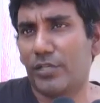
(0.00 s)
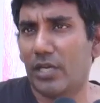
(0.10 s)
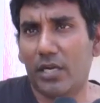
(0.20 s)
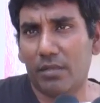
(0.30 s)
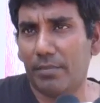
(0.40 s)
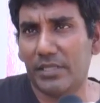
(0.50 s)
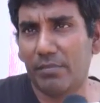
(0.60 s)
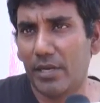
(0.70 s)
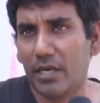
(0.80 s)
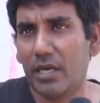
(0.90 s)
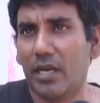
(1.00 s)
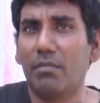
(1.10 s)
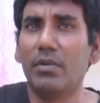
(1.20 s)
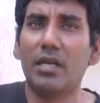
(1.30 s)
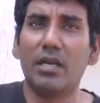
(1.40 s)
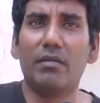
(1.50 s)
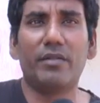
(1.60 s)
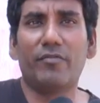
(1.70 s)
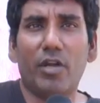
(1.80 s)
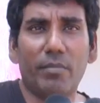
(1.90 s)
விஷயங்களை தான் ப்ரெசன்ட் பண்ணியிருக்காங்க ஏன்னா மில்கில்
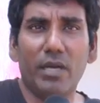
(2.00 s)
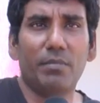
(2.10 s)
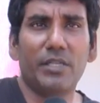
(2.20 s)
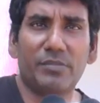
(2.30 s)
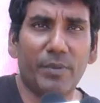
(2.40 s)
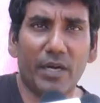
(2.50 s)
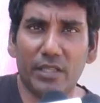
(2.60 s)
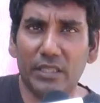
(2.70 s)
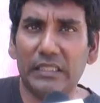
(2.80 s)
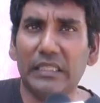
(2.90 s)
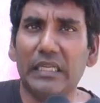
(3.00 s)
வந்து ஃபார்மலின் மிக்ஸ் பண்ணுறது